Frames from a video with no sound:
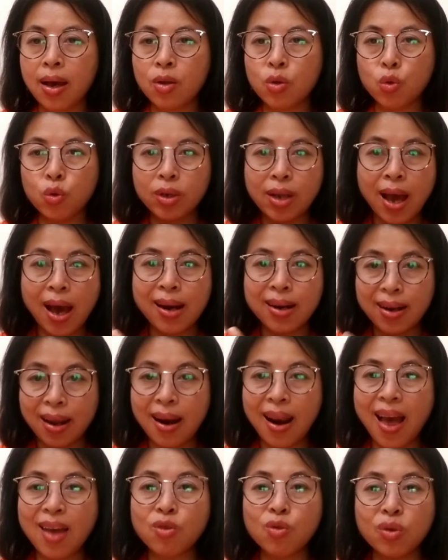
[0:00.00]
sudah
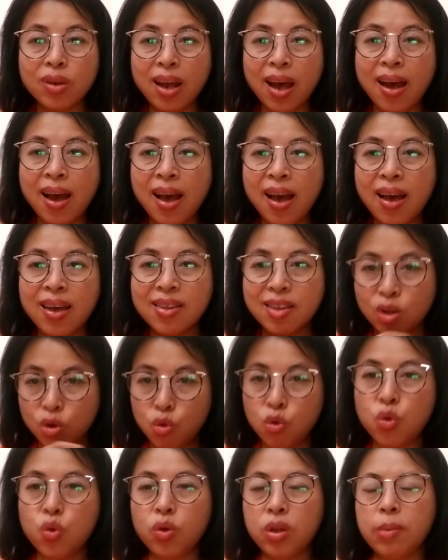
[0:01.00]
rela sudah
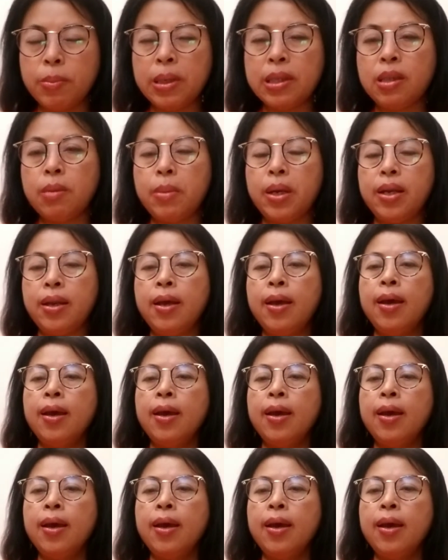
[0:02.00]
setuju teman-teman.